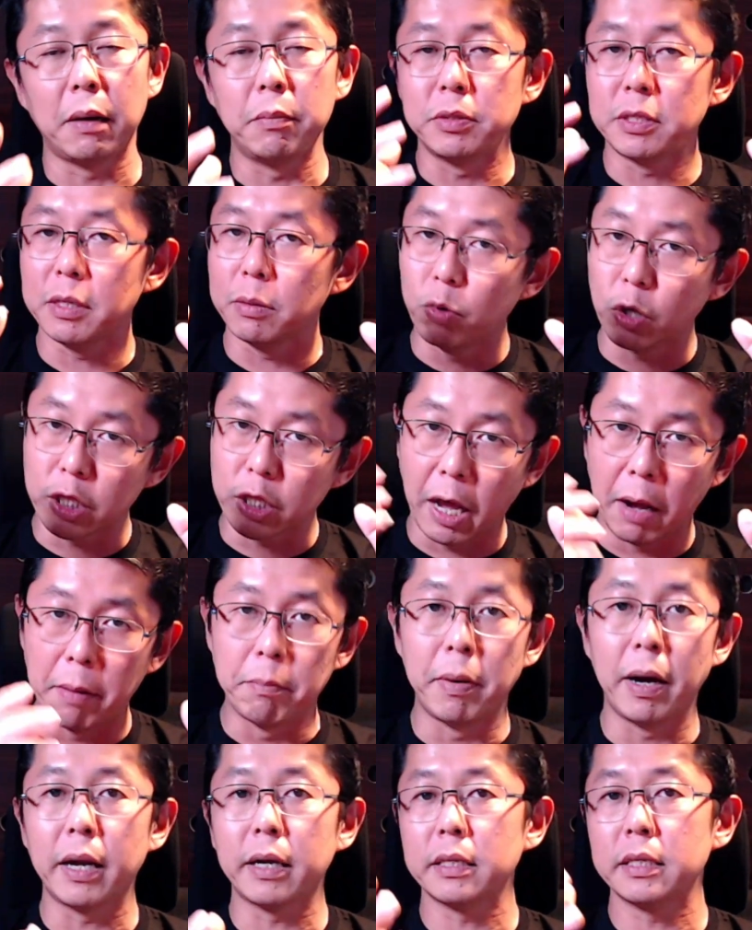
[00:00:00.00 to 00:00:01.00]
bisa membuat
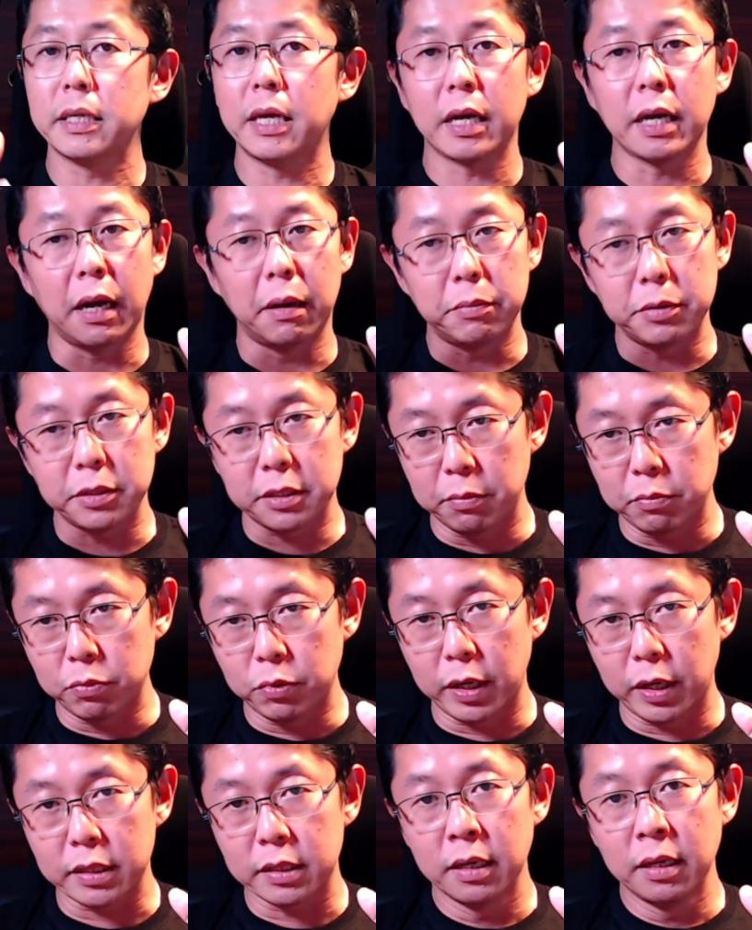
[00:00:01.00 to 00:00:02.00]
gambarnya nggak bisa
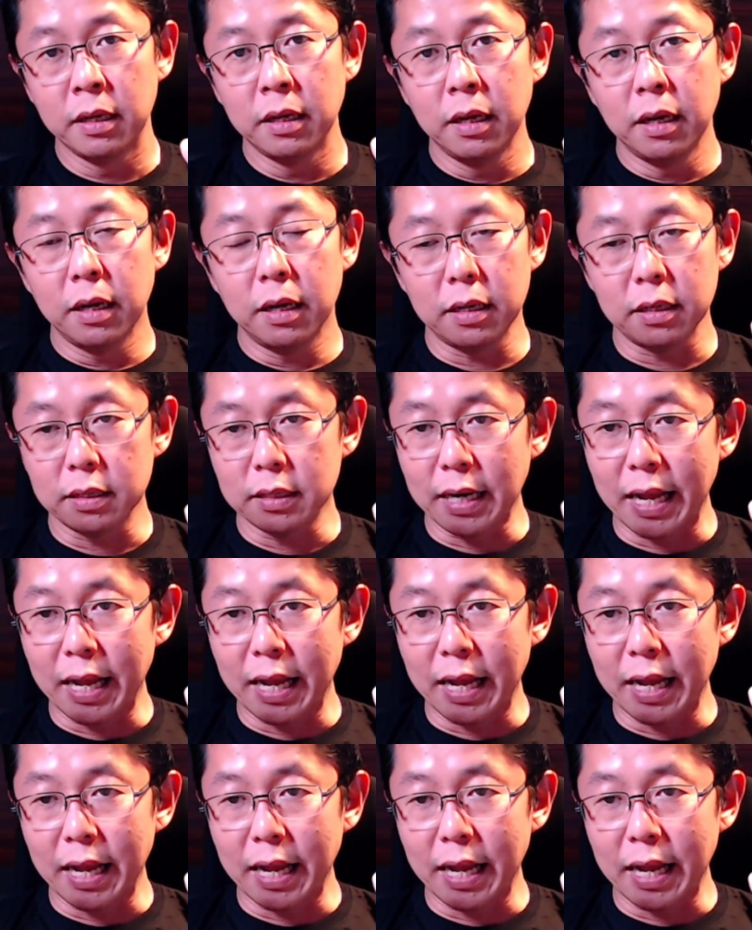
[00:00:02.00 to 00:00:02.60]
membuat e,